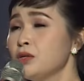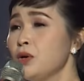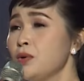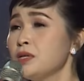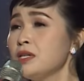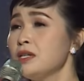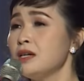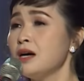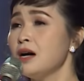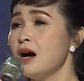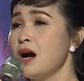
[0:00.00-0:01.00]
khung
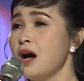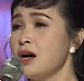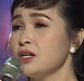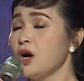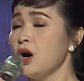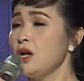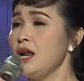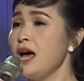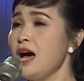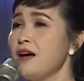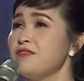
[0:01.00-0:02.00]
cửa có
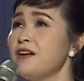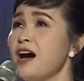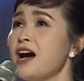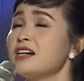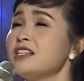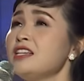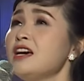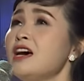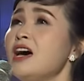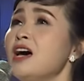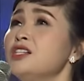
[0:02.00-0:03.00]
lá vàng
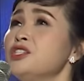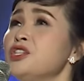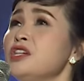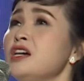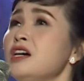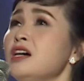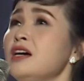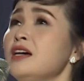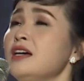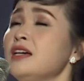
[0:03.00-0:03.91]
nhẹ rơi